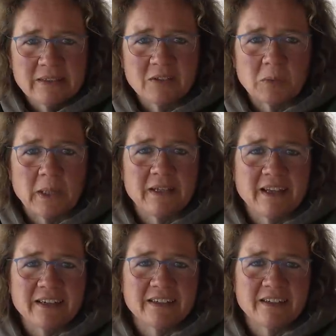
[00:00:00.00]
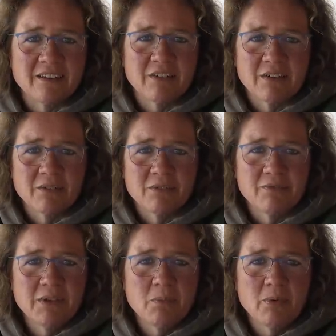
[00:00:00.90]
dass man Terrier
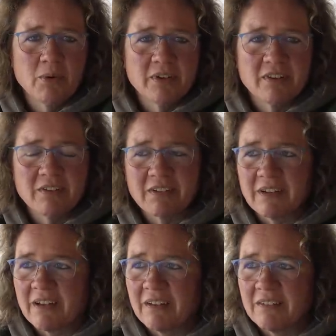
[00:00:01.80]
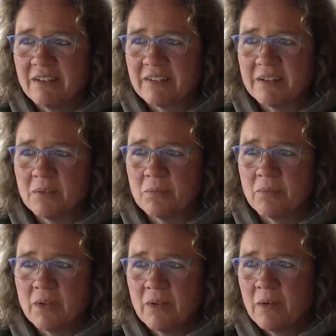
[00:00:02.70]
äh, wie blöd hinter, einer, hinter einem